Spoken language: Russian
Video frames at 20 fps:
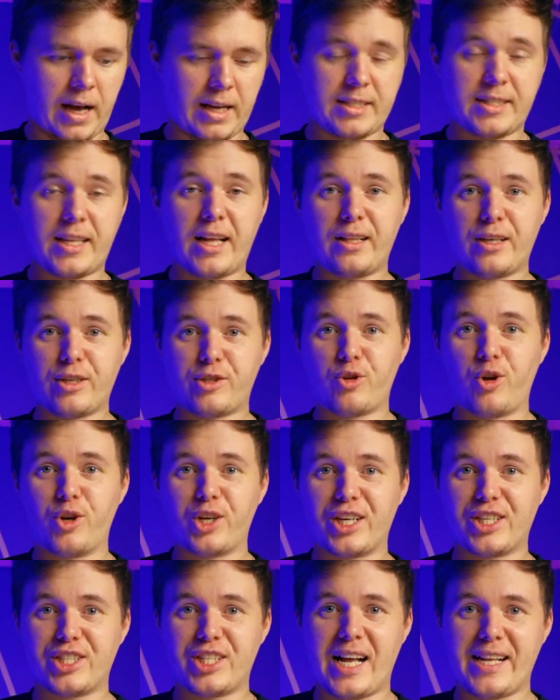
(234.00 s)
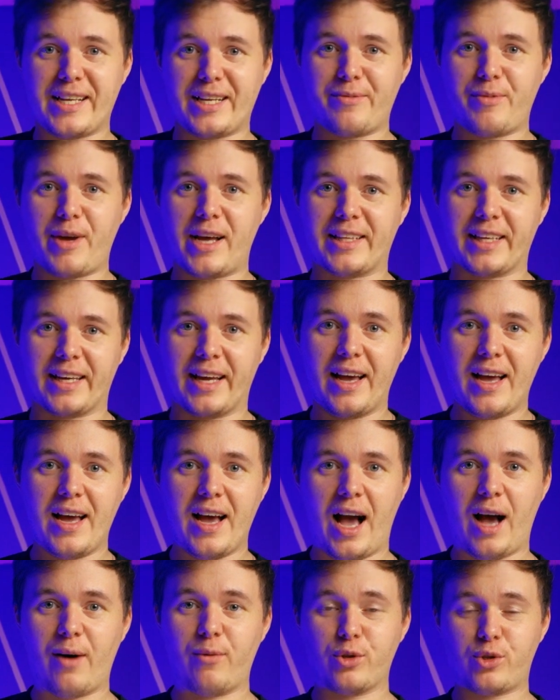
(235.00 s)
Осталось только ждать, ребята.
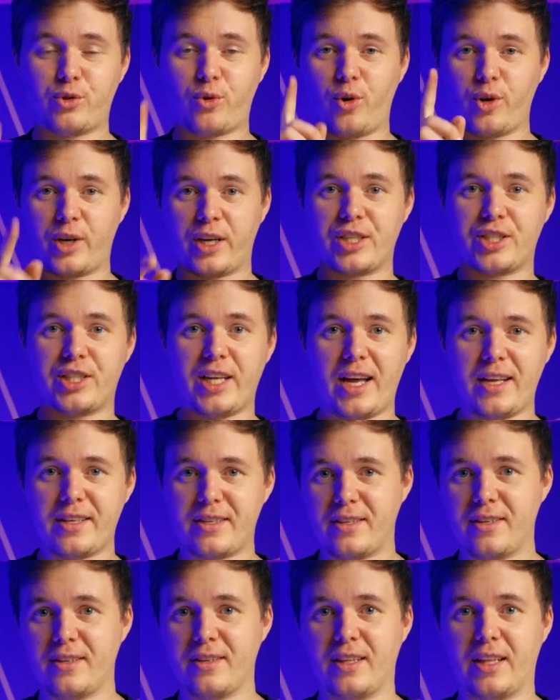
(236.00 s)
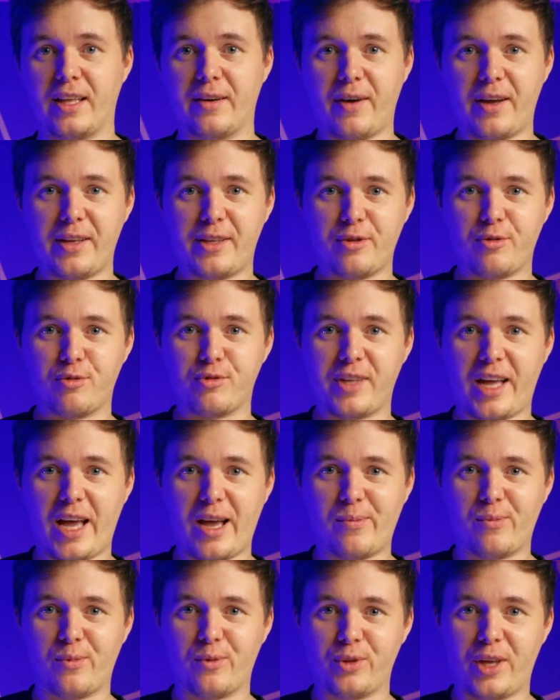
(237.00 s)
А вот сколько ждать, давайте
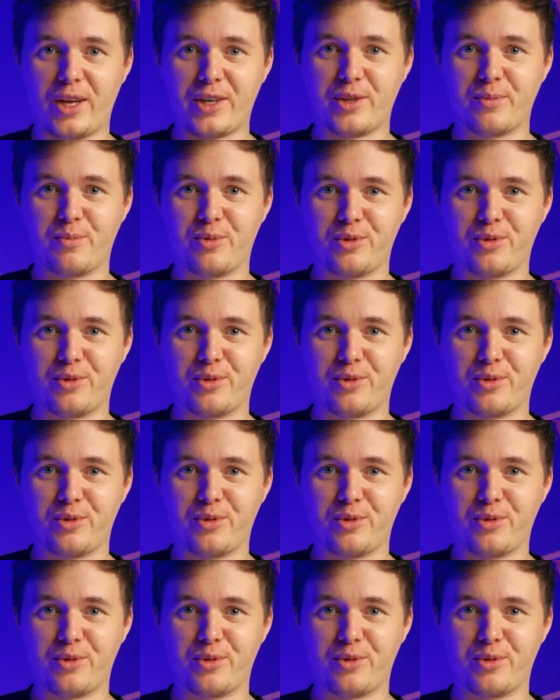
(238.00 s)
узнаем у нашей